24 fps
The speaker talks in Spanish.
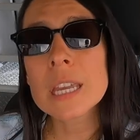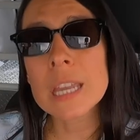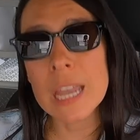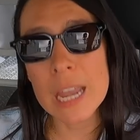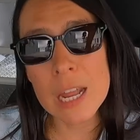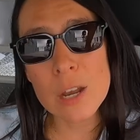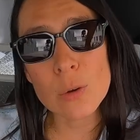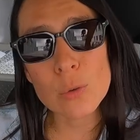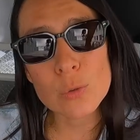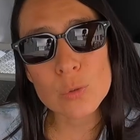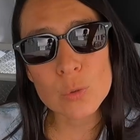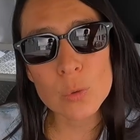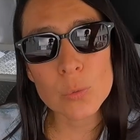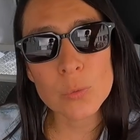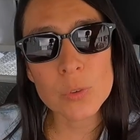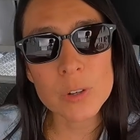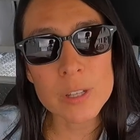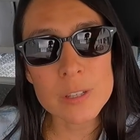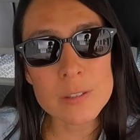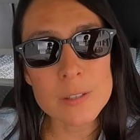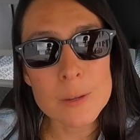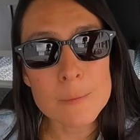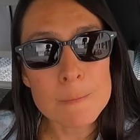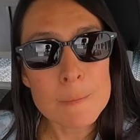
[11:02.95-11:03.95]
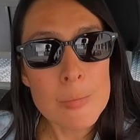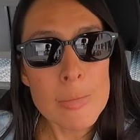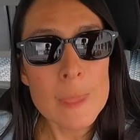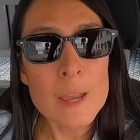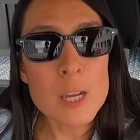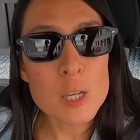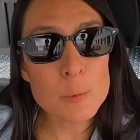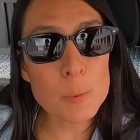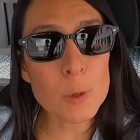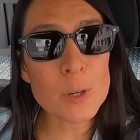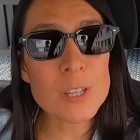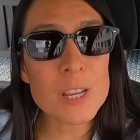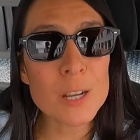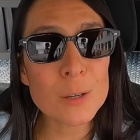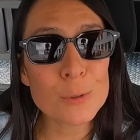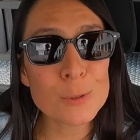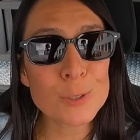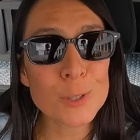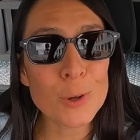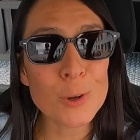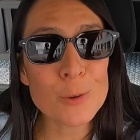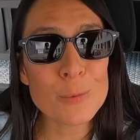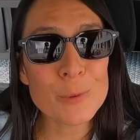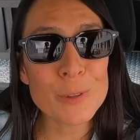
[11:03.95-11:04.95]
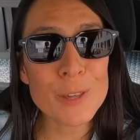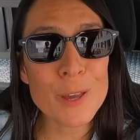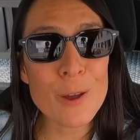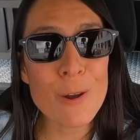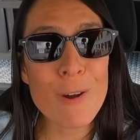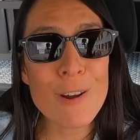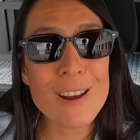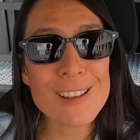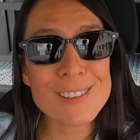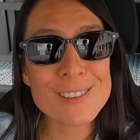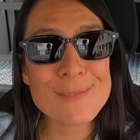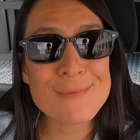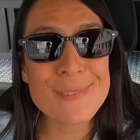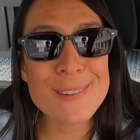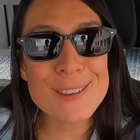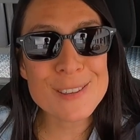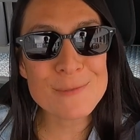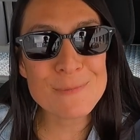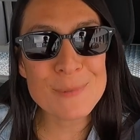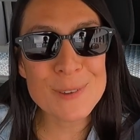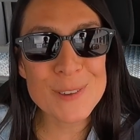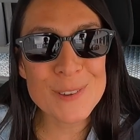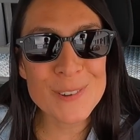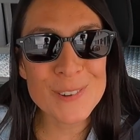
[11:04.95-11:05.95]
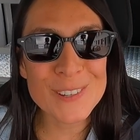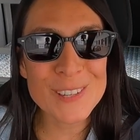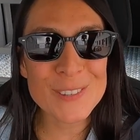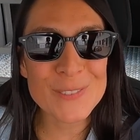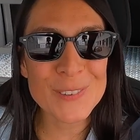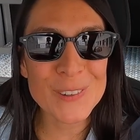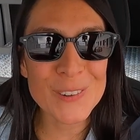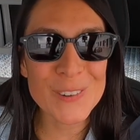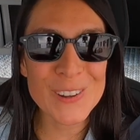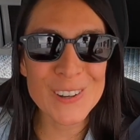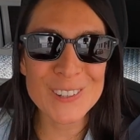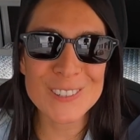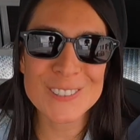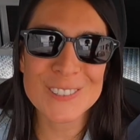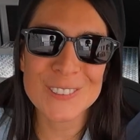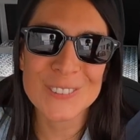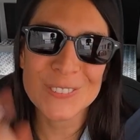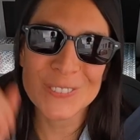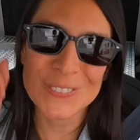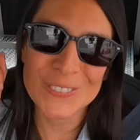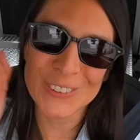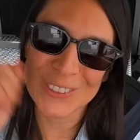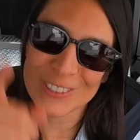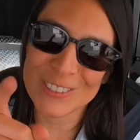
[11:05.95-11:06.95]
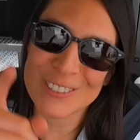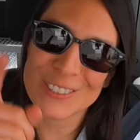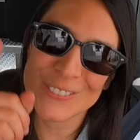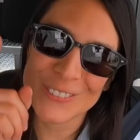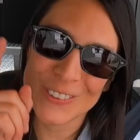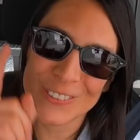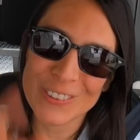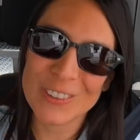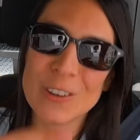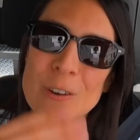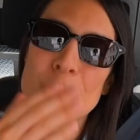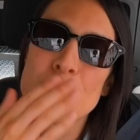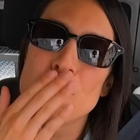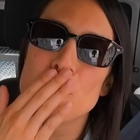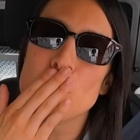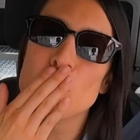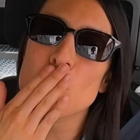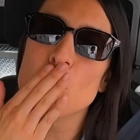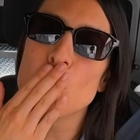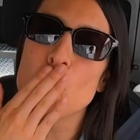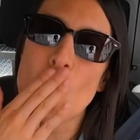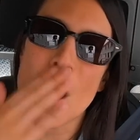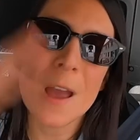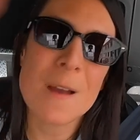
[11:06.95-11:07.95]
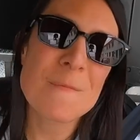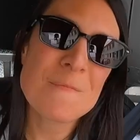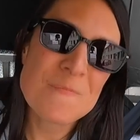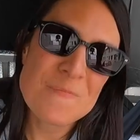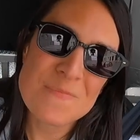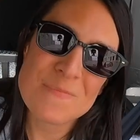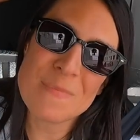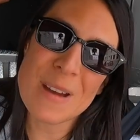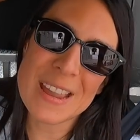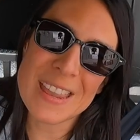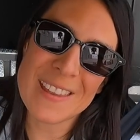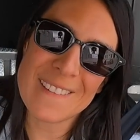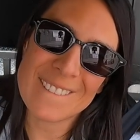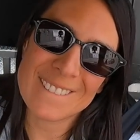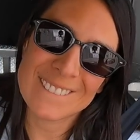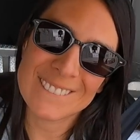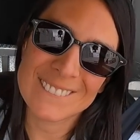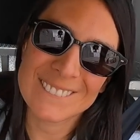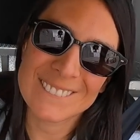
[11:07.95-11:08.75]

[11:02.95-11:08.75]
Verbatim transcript: que nos ofrece. Espero les haya gustado el video, ahora sí me despido y espero verlos en un próximo video. Bye.